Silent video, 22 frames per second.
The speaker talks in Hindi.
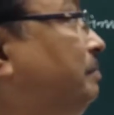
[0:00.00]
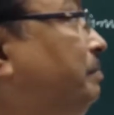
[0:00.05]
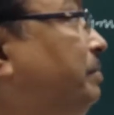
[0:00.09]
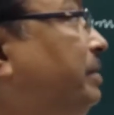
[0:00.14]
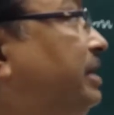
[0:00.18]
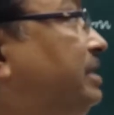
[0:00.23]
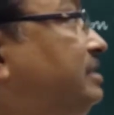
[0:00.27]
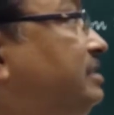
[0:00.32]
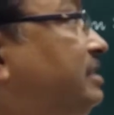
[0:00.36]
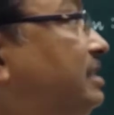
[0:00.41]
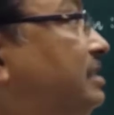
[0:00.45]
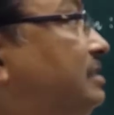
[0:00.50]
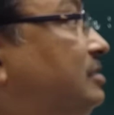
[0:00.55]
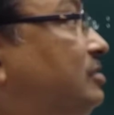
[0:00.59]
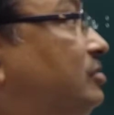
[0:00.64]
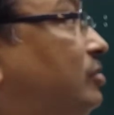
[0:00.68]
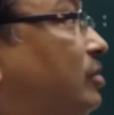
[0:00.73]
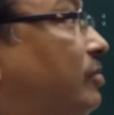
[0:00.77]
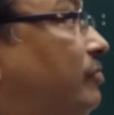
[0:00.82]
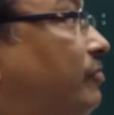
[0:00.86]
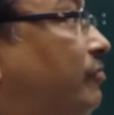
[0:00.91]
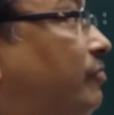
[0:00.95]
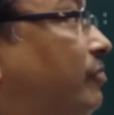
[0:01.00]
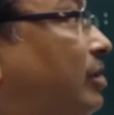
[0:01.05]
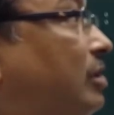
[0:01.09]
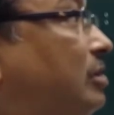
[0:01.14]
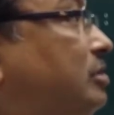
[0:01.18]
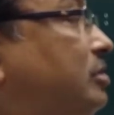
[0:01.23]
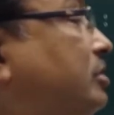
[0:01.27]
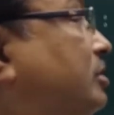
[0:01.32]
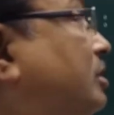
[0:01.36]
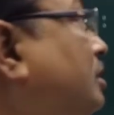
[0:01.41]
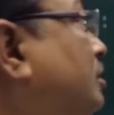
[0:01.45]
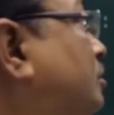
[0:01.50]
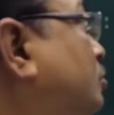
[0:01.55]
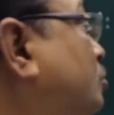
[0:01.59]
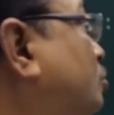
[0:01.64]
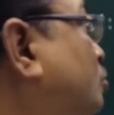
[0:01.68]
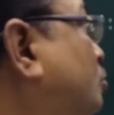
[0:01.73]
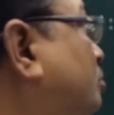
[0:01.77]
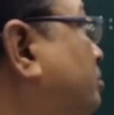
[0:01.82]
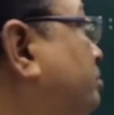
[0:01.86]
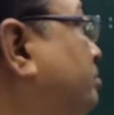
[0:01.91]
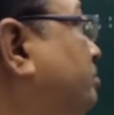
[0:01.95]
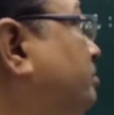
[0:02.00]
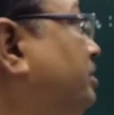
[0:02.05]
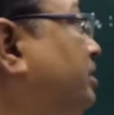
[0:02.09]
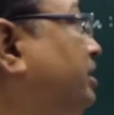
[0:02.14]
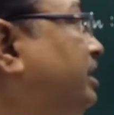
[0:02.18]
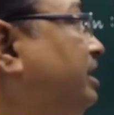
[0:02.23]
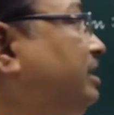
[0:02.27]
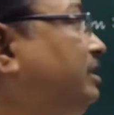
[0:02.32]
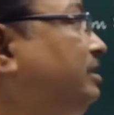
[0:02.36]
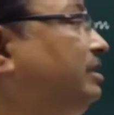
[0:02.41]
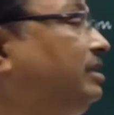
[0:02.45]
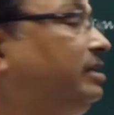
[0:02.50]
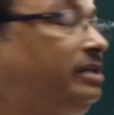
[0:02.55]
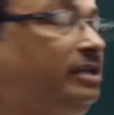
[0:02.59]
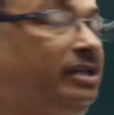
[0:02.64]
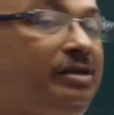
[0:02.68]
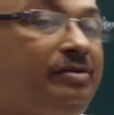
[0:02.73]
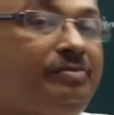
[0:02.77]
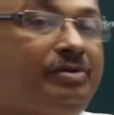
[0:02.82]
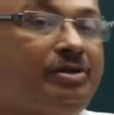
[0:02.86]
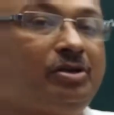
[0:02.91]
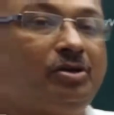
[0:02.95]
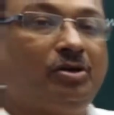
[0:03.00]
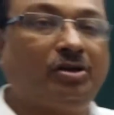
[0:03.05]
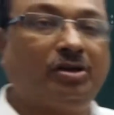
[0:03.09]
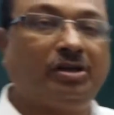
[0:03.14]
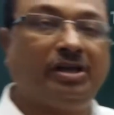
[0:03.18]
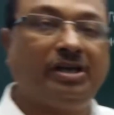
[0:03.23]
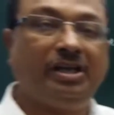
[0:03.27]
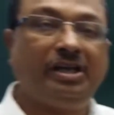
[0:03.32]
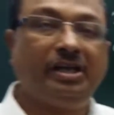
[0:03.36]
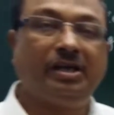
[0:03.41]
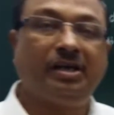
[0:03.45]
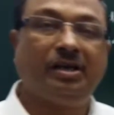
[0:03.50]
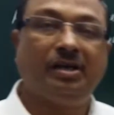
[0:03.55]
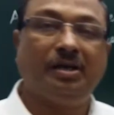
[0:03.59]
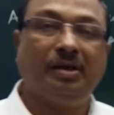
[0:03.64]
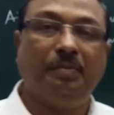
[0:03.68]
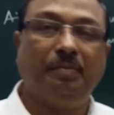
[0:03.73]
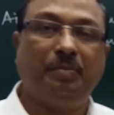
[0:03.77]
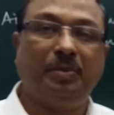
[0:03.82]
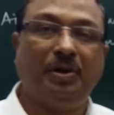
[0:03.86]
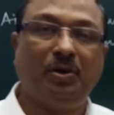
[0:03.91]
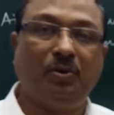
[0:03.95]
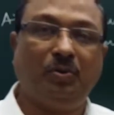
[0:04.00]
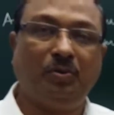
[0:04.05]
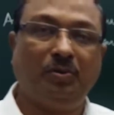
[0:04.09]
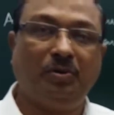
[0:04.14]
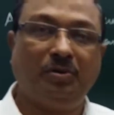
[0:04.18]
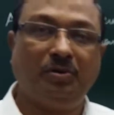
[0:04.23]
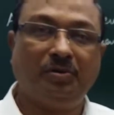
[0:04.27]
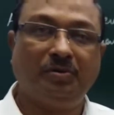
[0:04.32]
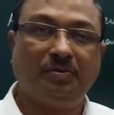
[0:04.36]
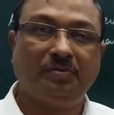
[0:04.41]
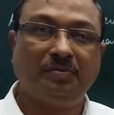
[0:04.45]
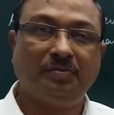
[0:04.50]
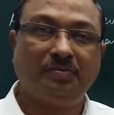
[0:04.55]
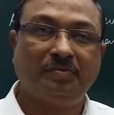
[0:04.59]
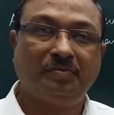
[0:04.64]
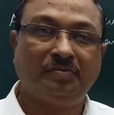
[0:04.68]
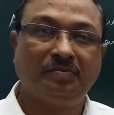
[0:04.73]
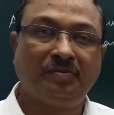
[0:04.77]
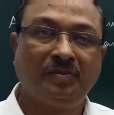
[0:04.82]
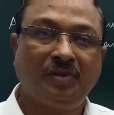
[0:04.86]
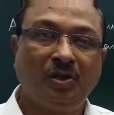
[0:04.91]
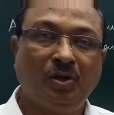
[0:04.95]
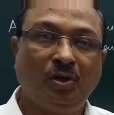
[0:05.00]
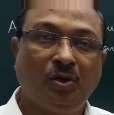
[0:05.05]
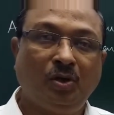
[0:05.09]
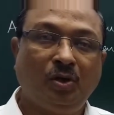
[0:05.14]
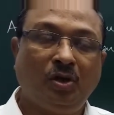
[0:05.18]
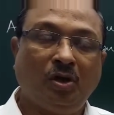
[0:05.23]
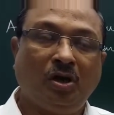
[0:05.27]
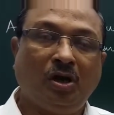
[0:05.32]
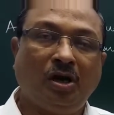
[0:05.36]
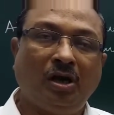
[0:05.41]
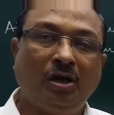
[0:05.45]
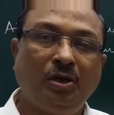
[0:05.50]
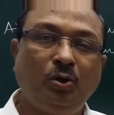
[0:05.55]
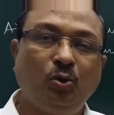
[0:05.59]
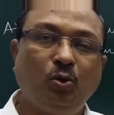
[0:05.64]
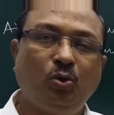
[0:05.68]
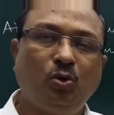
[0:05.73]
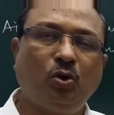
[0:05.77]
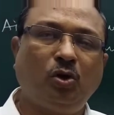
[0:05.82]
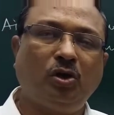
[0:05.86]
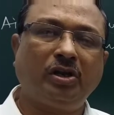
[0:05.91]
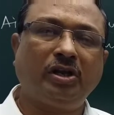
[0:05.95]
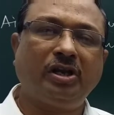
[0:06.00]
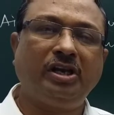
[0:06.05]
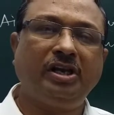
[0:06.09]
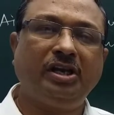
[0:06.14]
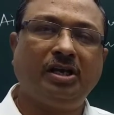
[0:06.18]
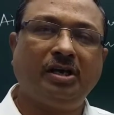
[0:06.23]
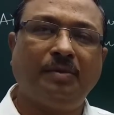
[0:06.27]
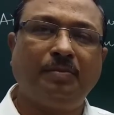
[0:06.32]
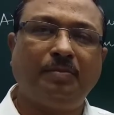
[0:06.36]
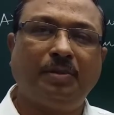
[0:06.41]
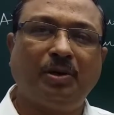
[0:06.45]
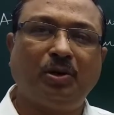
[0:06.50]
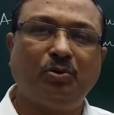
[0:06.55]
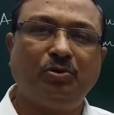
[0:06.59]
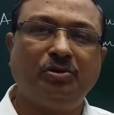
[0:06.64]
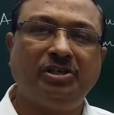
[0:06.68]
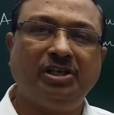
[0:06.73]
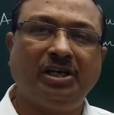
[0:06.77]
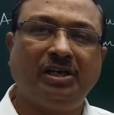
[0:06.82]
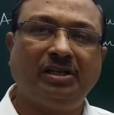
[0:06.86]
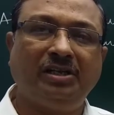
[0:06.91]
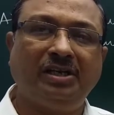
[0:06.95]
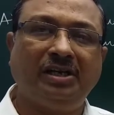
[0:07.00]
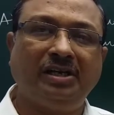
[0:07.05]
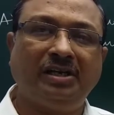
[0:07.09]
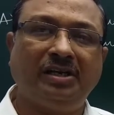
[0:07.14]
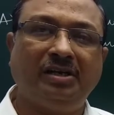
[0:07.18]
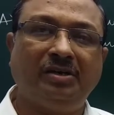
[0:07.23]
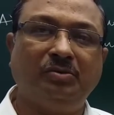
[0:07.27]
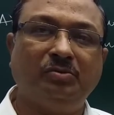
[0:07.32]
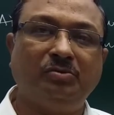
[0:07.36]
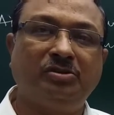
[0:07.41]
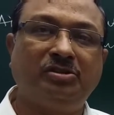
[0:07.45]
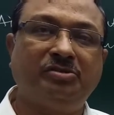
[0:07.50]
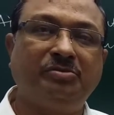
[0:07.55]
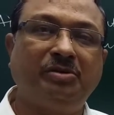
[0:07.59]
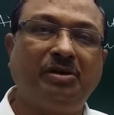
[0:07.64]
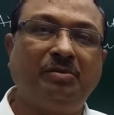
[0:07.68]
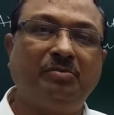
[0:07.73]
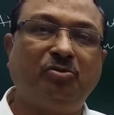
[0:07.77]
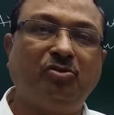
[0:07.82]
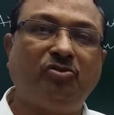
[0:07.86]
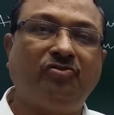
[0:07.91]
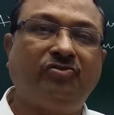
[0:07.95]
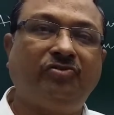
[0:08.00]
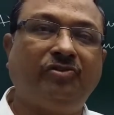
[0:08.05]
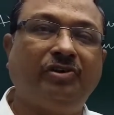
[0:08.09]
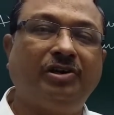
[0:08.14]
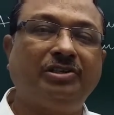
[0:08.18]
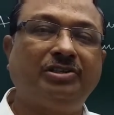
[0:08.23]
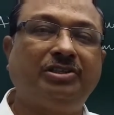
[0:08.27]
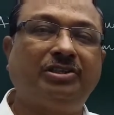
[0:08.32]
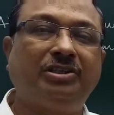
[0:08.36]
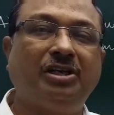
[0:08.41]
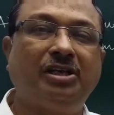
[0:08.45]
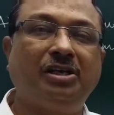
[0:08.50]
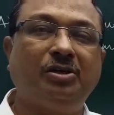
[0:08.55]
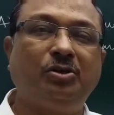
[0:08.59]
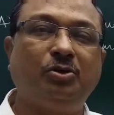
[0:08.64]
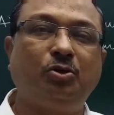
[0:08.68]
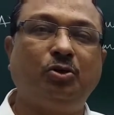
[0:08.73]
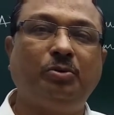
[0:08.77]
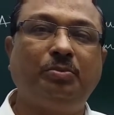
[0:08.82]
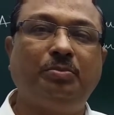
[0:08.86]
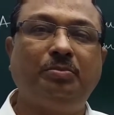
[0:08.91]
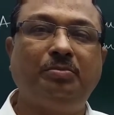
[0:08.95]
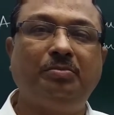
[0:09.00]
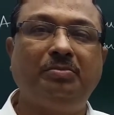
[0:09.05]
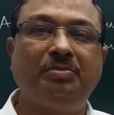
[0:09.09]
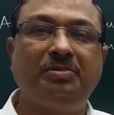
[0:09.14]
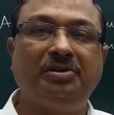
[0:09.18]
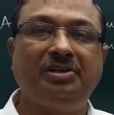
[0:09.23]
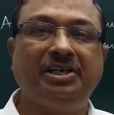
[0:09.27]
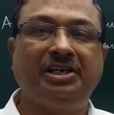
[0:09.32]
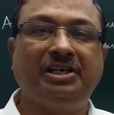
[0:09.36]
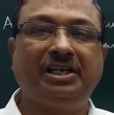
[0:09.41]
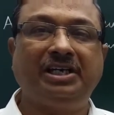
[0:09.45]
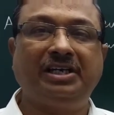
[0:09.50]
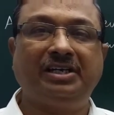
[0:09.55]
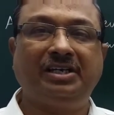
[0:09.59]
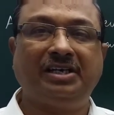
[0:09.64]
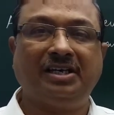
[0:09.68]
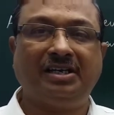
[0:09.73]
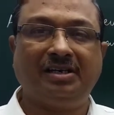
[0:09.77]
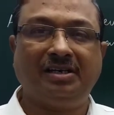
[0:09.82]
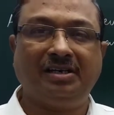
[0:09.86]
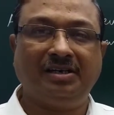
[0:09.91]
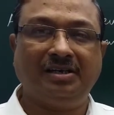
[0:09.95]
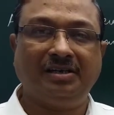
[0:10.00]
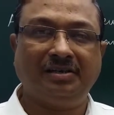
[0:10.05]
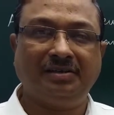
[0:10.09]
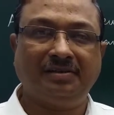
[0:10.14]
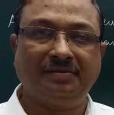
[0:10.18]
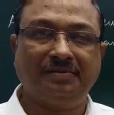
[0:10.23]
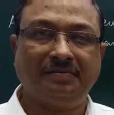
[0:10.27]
प्रेजेंस ऑफ फंक्शनल ग्रुप इन द गिवन ऑर्गेनिक कंपाउंड अननोन ऑर्गेनिक कंपाउंड दिया जाएगा उसमें हमको फंक्शनल ग्रुप डिटेक्ट करना है